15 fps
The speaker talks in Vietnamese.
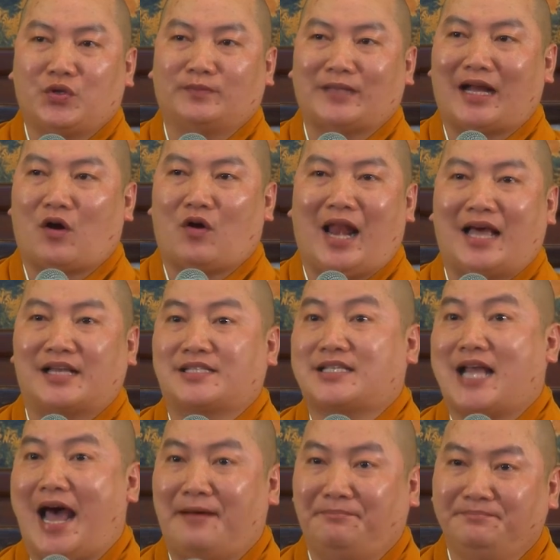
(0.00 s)
chúng ta gọi là
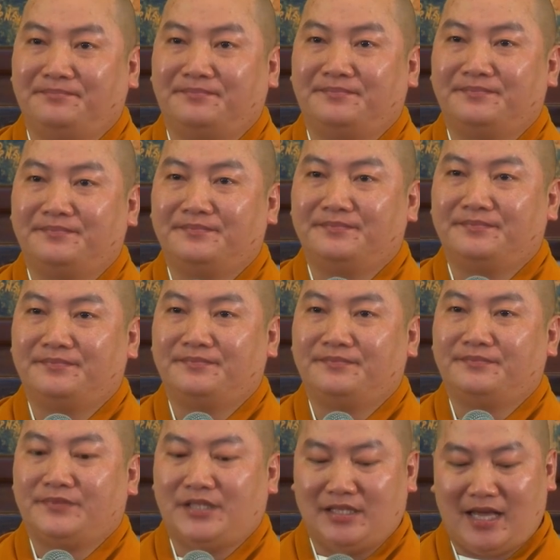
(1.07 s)
sám.
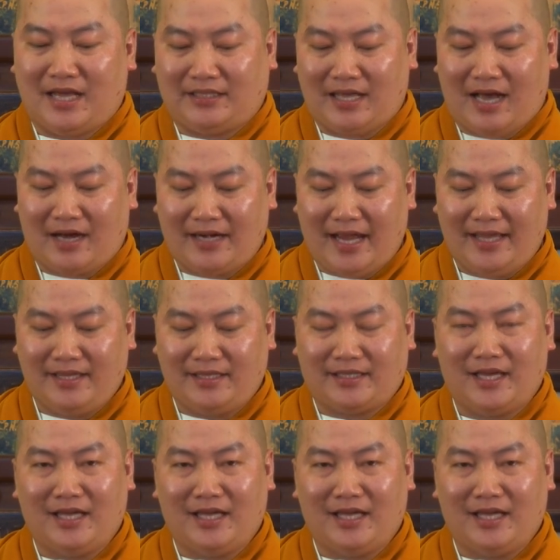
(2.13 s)
Như vậy thì ở đây